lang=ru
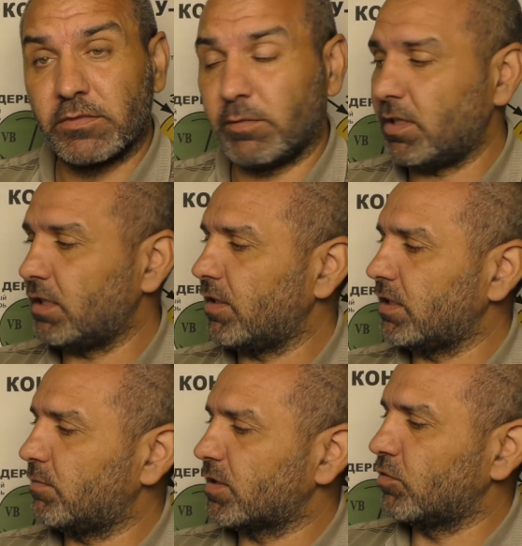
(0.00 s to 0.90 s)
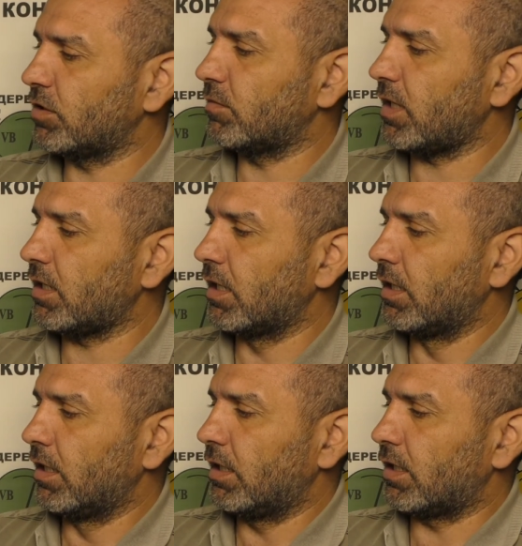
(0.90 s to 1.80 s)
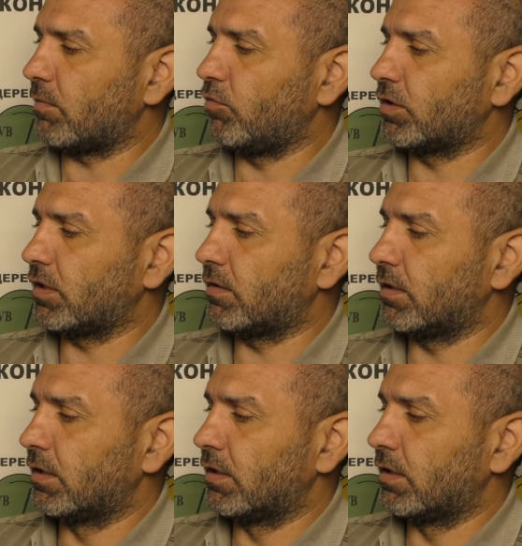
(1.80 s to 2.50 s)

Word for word: Теперь давайте посмотрим, как работает